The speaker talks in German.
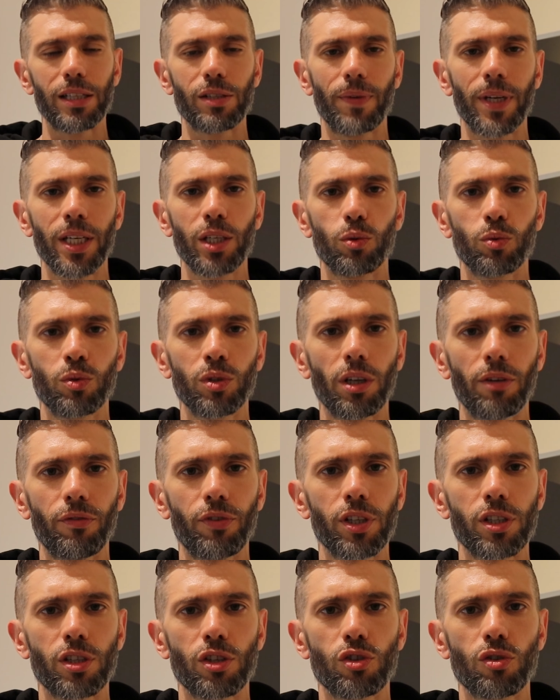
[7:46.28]
Also wenn ich unter
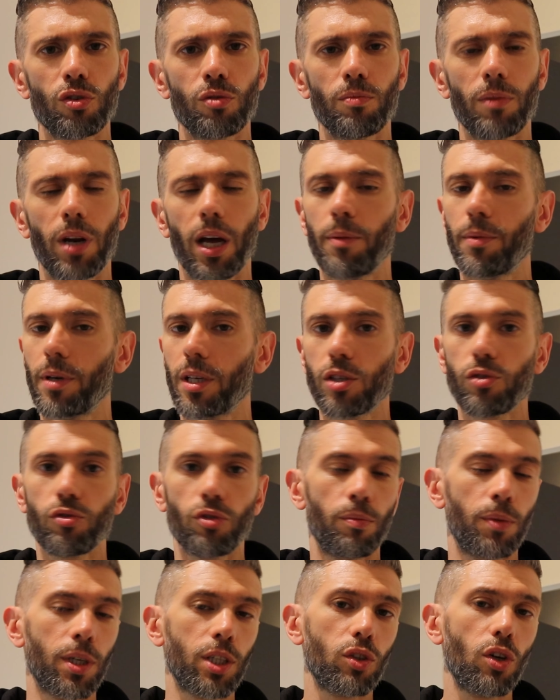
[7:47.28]
14 Stunden bleibe, ist
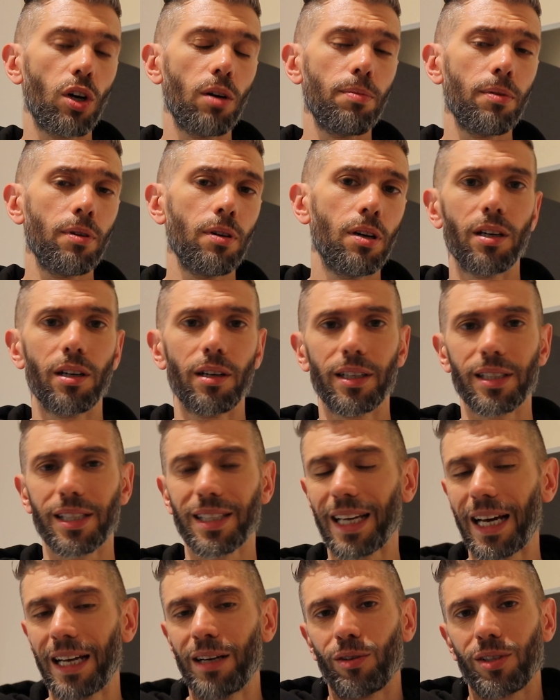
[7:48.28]
für mich top. Äh,
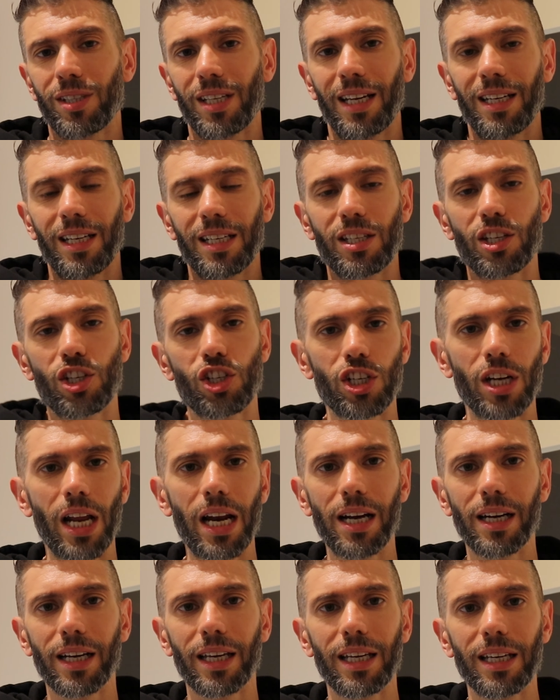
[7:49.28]
es kann auch sein, dass es
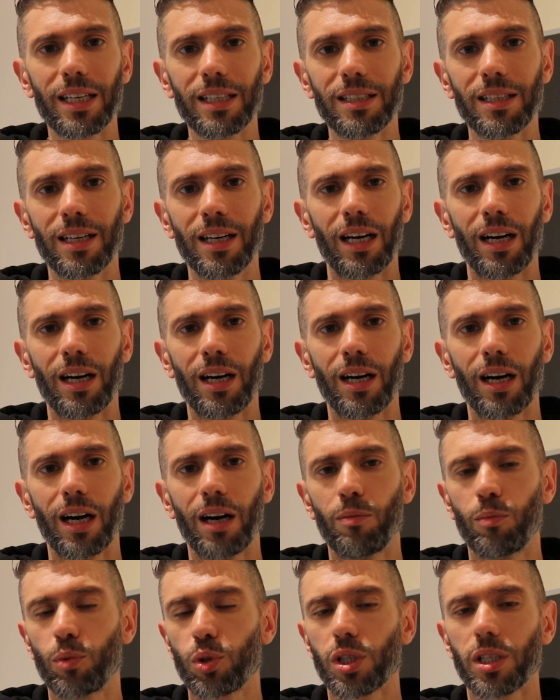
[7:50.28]
schneller geht.
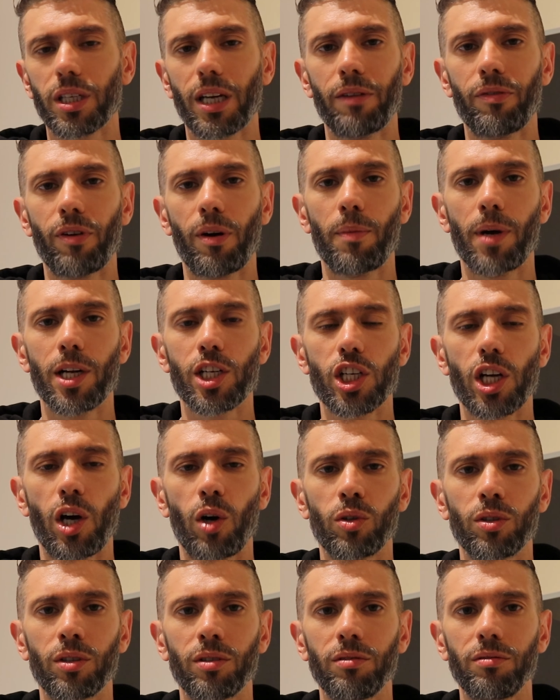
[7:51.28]
Da muss ich einfach mal
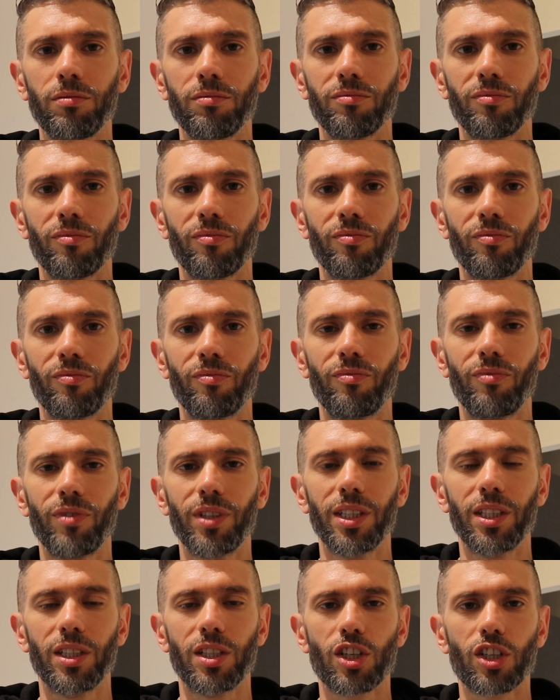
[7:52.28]
schauen,
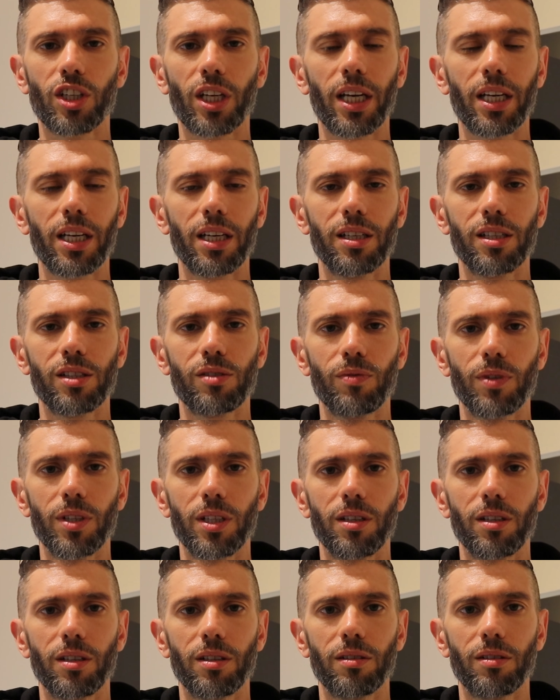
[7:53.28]
wie die Strecke ist, wie
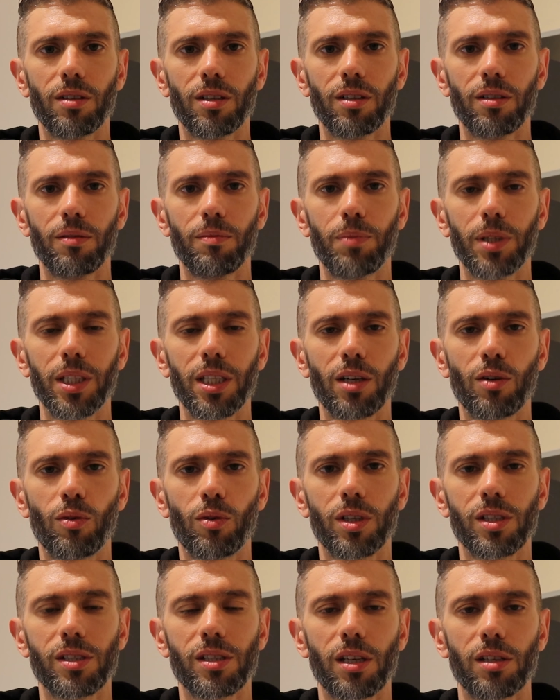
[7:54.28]
die äh,
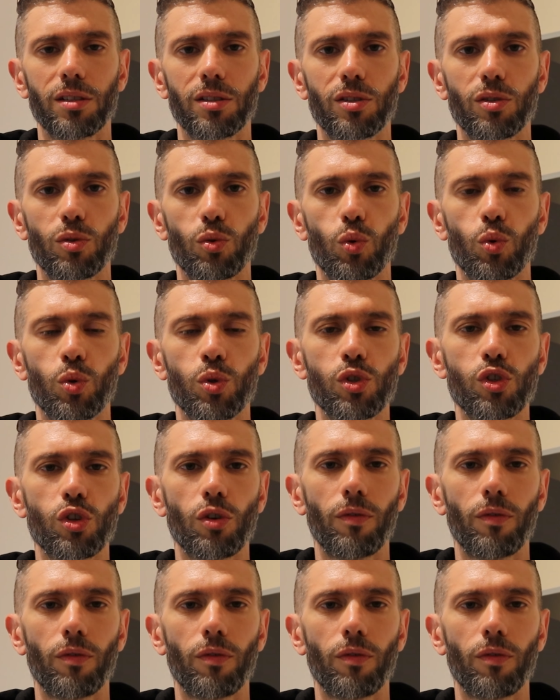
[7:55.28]
Bedingungen sind und